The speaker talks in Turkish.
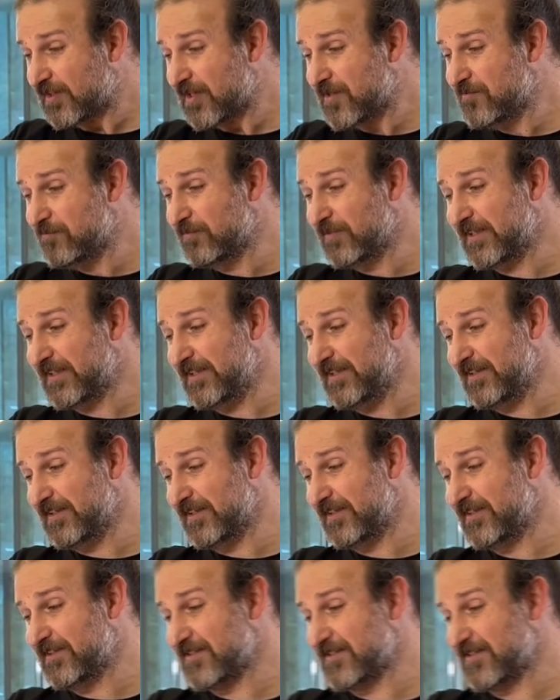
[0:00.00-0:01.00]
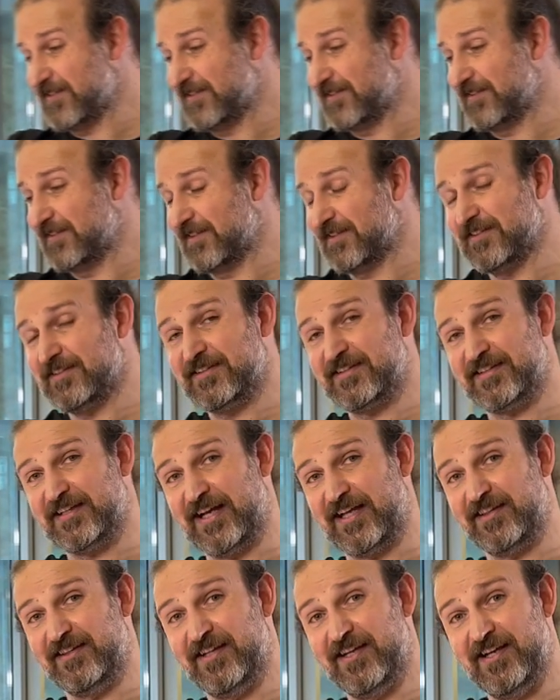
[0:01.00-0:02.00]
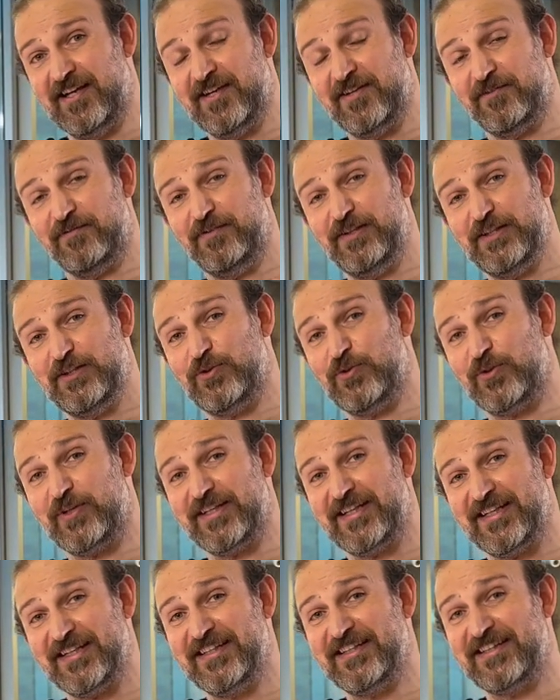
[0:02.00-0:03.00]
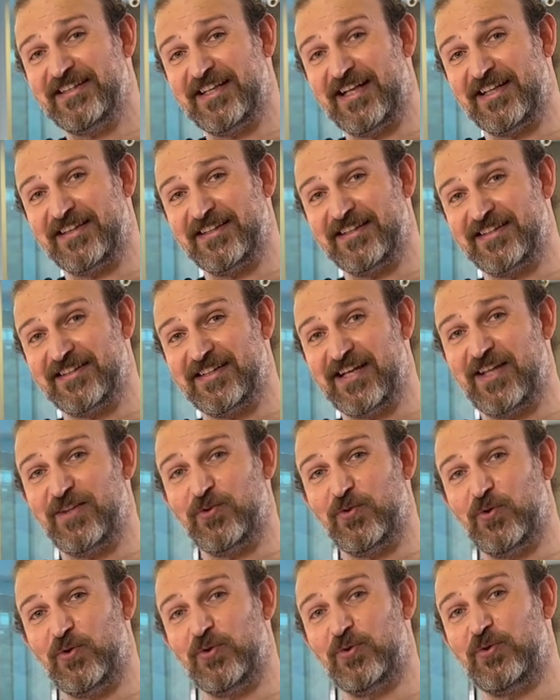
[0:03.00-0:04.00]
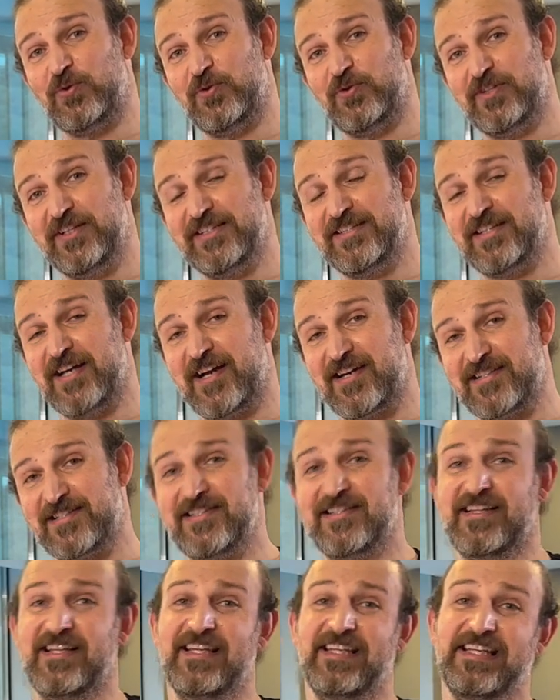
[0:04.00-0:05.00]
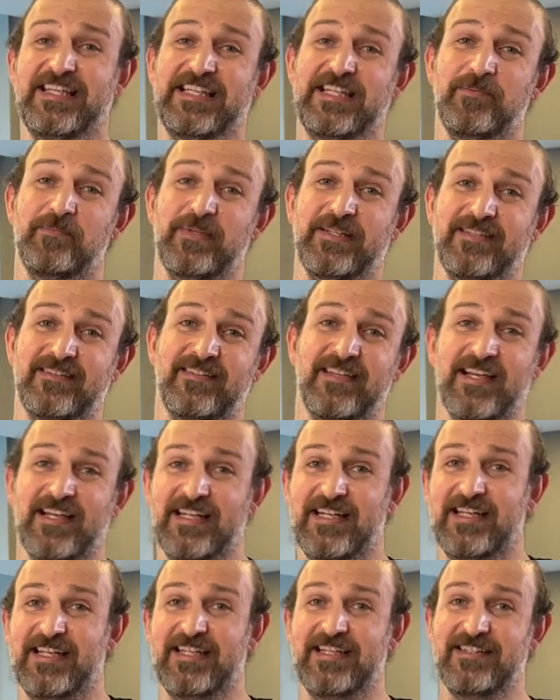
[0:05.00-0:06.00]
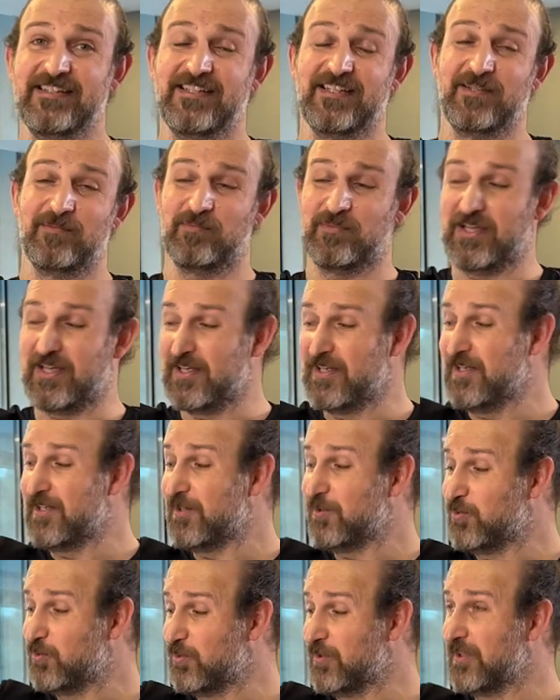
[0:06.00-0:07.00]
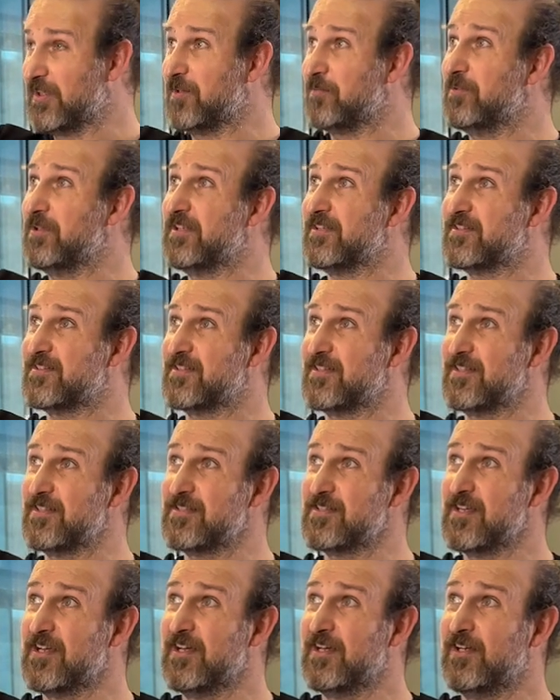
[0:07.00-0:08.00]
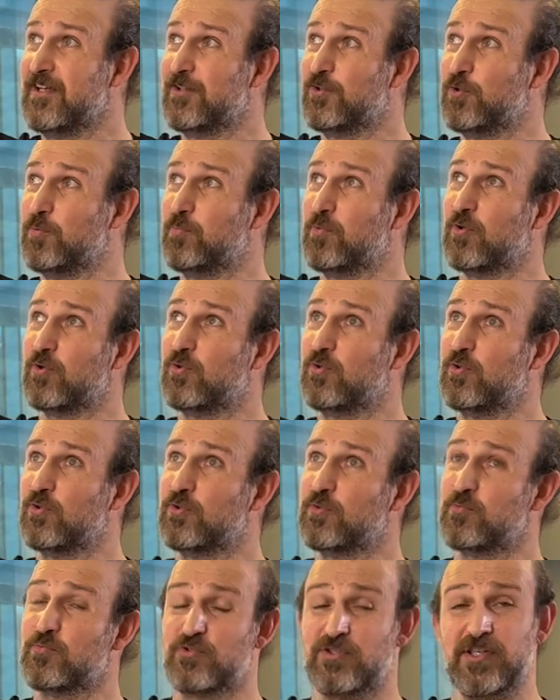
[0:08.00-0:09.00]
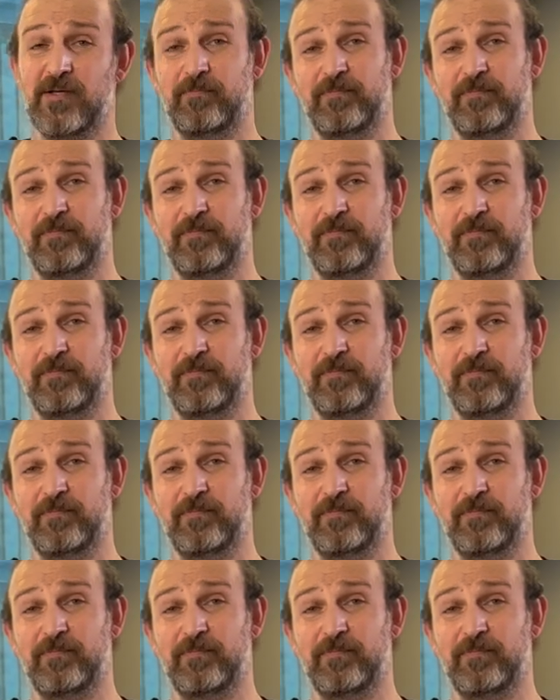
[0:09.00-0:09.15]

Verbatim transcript: Makinayı satın alırken video yayınlandıktan 10 gün içerisinde 2000 TL indirimle kullanabilirsiniz. Kupon kodumuz da